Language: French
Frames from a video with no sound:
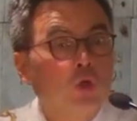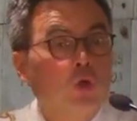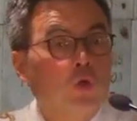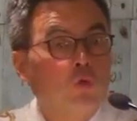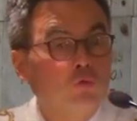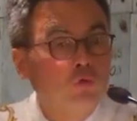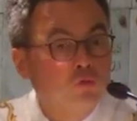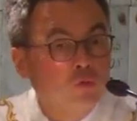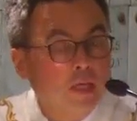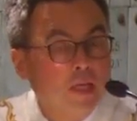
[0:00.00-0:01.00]
que vous
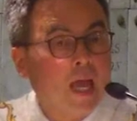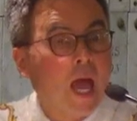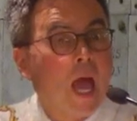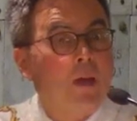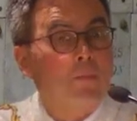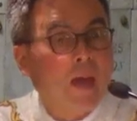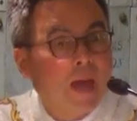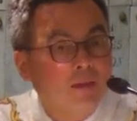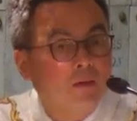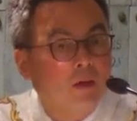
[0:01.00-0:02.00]
voulez un
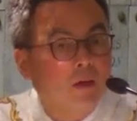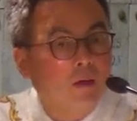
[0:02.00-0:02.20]
prêtre,